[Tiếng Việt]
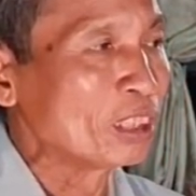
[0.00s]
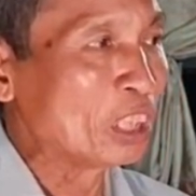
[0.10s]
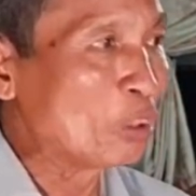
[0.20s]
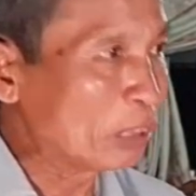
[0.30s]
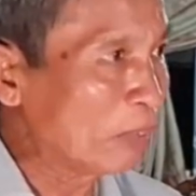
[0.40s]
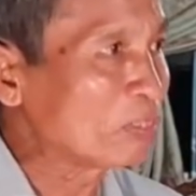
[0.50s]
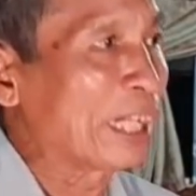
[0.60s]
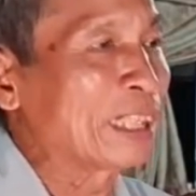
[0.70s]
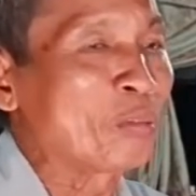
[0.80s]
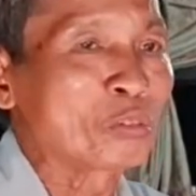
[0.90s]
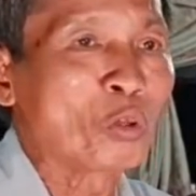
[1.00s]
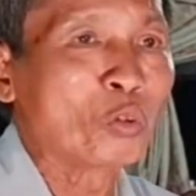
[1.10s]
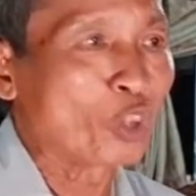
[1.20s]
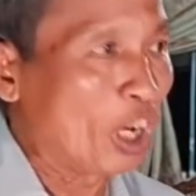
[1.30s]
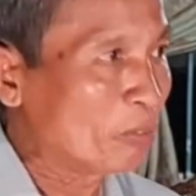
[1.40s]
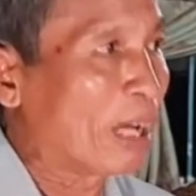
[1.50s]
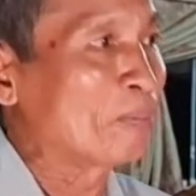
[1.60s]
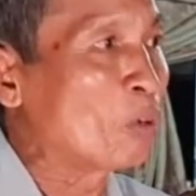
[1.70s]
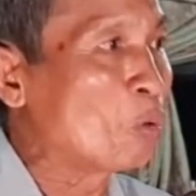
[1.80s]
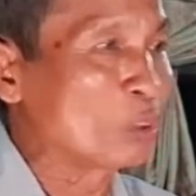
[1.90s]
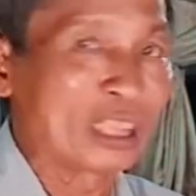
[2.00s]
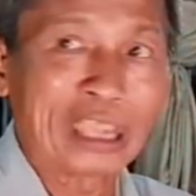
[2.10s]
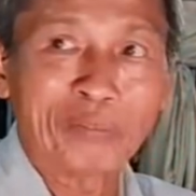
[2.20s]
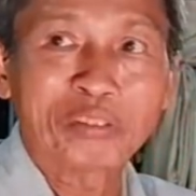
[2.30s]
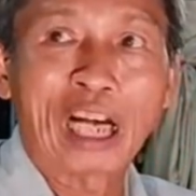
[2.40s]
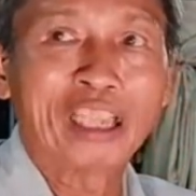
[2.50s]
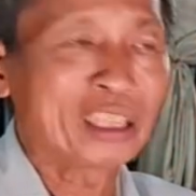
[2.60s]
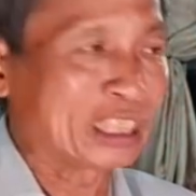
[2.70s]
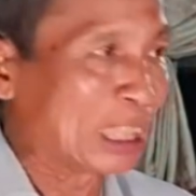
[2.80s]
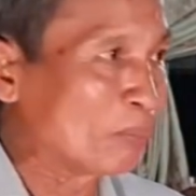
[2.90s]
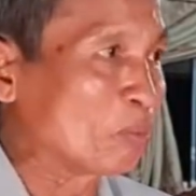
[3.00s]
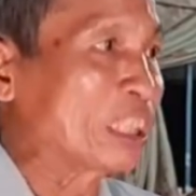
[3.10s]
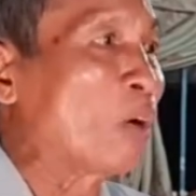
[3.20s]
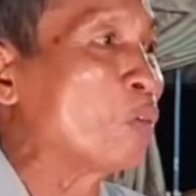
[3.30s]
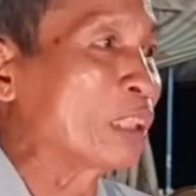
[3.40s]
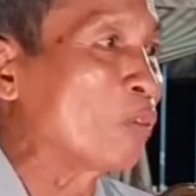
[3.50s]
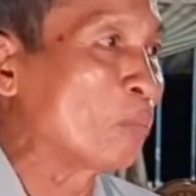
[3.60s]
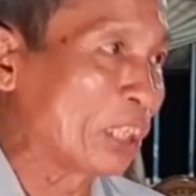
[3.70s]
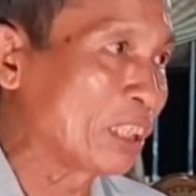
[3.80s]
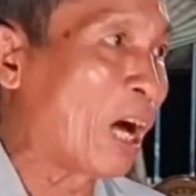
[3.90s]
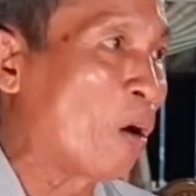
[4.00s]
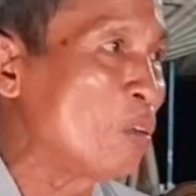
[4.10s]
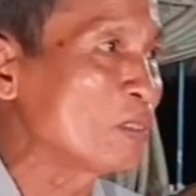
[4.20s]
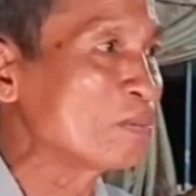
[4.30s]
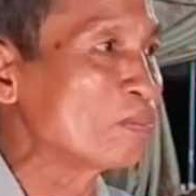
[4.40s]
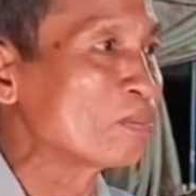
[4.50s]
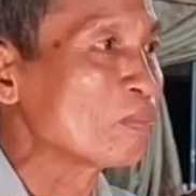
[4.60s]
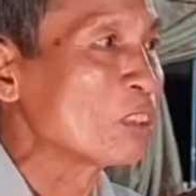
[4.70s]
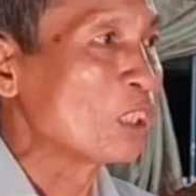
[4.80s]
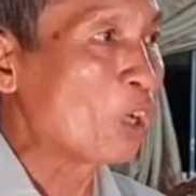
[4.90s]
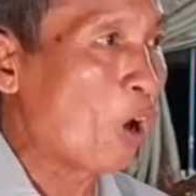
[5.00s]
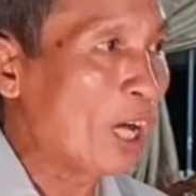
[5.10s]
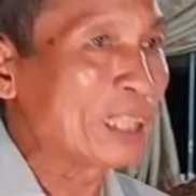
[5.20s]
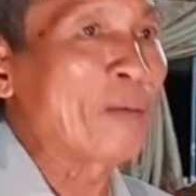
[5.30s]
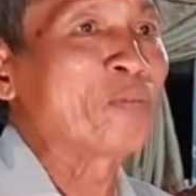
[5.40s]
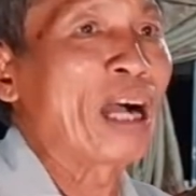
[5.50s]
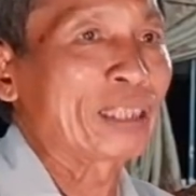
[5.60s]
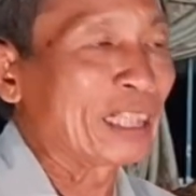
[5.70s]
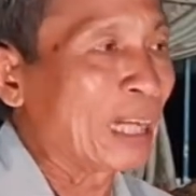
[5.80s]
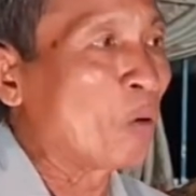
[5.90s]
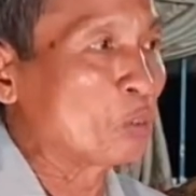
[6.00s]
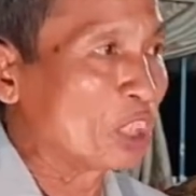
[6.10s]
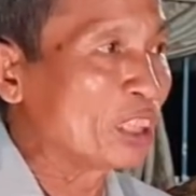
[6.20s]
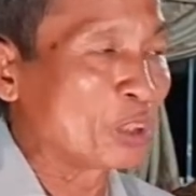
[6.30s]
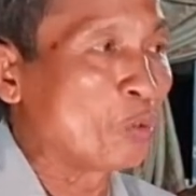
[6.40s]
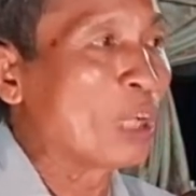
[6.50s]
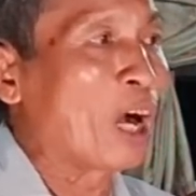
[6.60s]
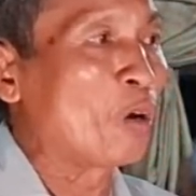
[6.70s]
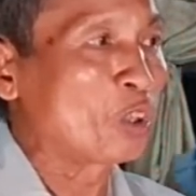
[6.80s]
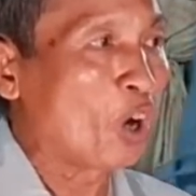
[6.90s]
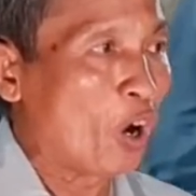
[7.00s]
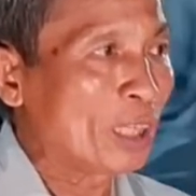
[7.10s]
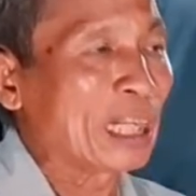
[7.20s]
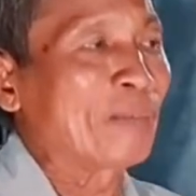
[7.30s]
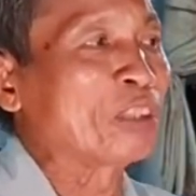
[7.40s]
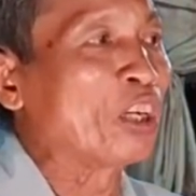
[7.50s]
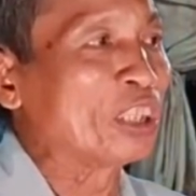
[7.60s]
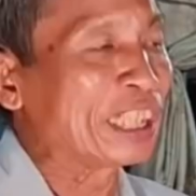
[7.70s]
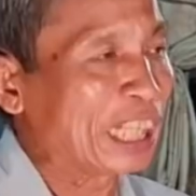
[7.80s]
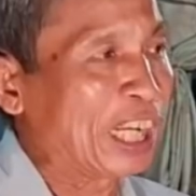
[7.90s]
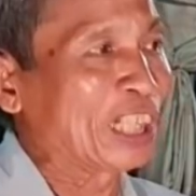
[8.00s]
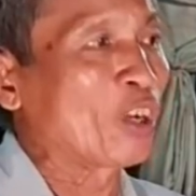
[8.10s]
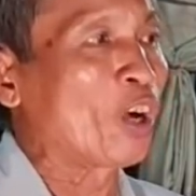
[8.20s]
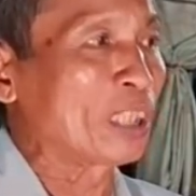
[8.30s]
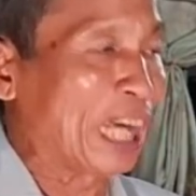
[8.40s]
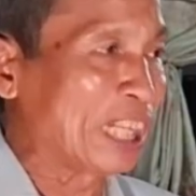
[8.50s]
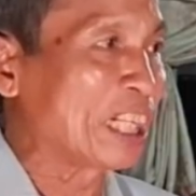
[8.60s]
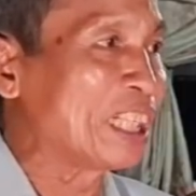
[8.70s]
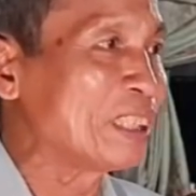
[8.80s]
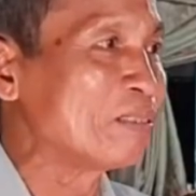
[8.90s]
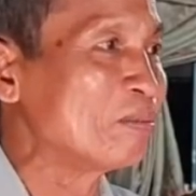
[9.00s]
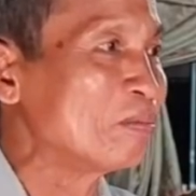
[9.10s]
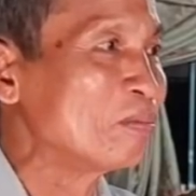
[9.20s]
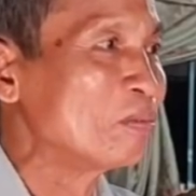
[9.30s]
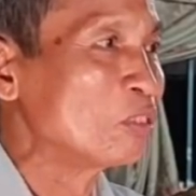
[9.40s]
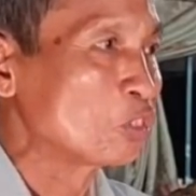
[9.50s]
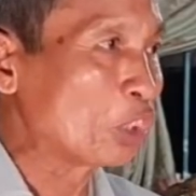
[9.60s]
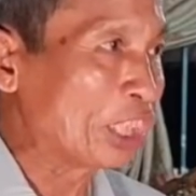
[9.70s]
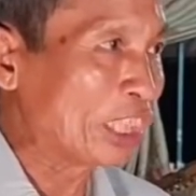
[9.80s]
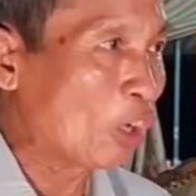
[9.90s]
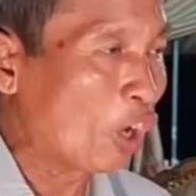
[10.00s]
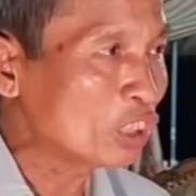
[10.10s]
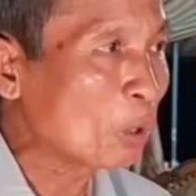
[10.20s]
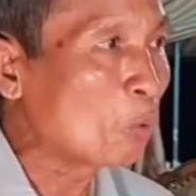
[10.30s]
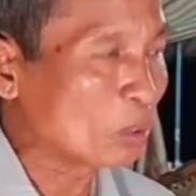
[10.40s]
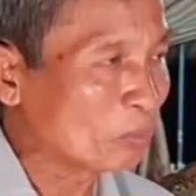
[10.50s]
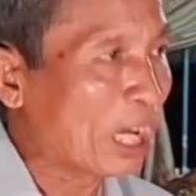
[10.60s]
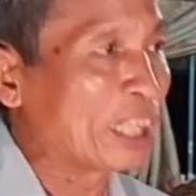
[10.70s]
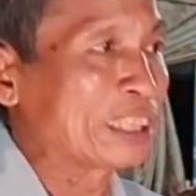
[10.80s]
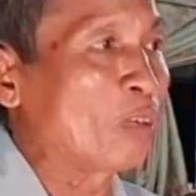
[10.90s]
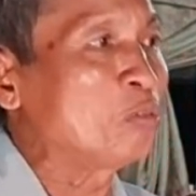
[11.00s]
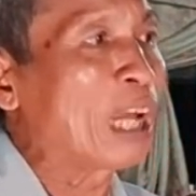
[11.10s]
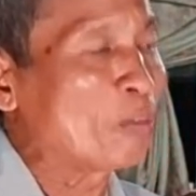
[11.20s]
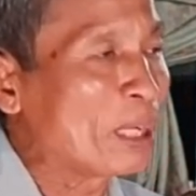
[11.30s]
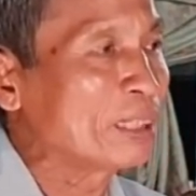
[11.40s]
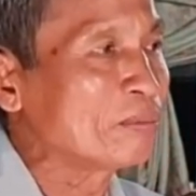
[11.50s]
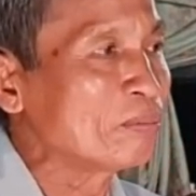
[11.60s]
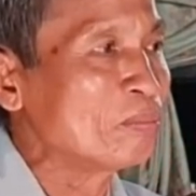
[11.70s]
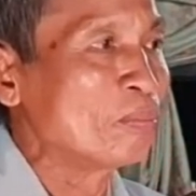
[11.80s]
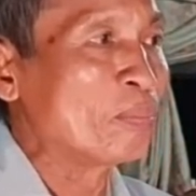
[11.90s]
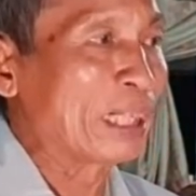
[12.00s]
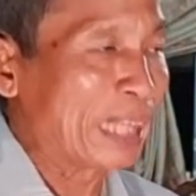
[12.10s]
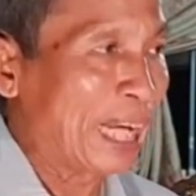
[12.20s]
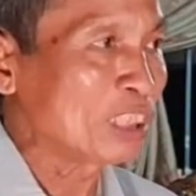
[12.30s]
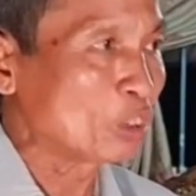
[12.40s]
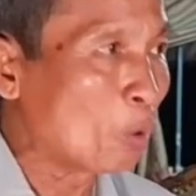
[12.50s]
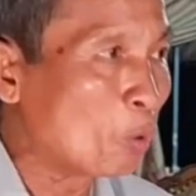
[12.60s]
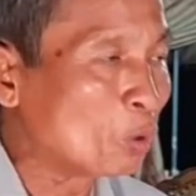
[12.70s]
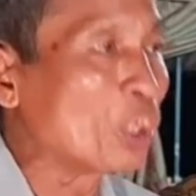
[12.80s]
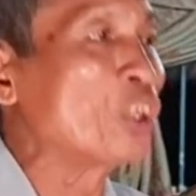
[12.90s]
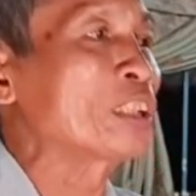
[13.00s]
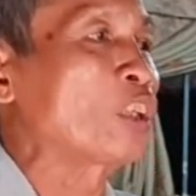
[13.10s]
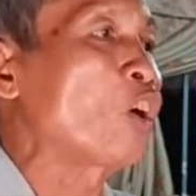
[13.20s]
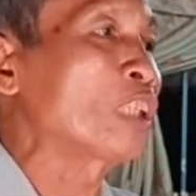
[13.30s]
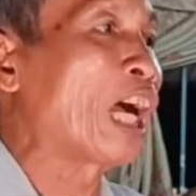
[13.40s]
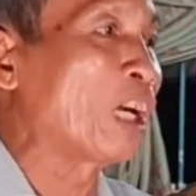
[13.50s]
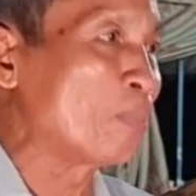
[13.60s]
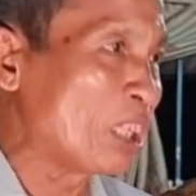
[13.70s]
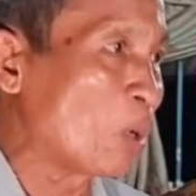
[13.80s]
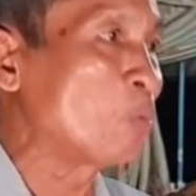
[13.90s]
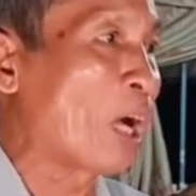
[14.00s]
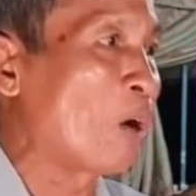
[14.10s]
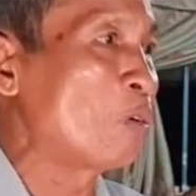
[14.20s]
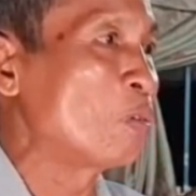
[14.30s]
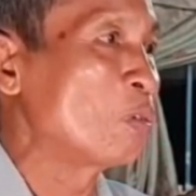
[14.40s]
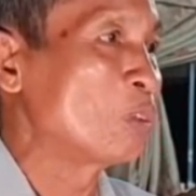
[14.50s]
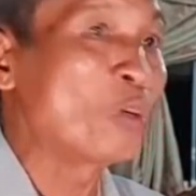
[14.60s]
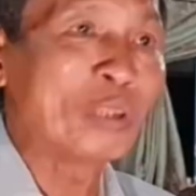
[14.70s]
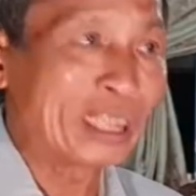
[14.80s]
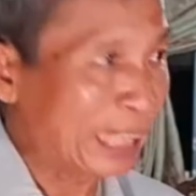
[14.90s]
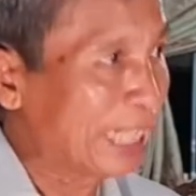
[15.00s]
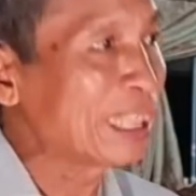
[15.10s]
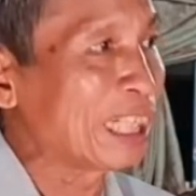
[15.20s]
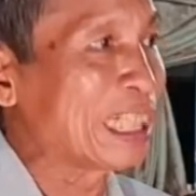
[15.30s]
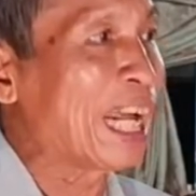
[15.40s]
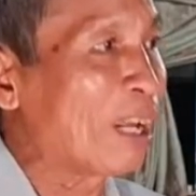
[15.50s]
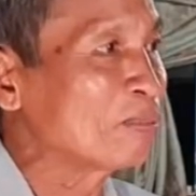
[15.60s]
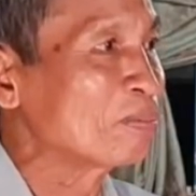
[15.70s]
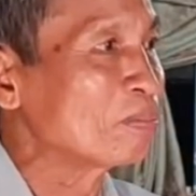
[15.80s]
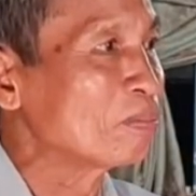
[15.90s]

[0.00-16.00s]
nếu kiếp này không tu thoát phàm phu thì kiếp tới chìm sâu trong biển khổ khó gặp Phật để cầu xin cứu độ khó làm người để nghe rõ kệ kinh tuy khó tu trong đời sống đau binh mà ráng tu được có thần minh ủng hộ tụi quý vị thấy đại gia không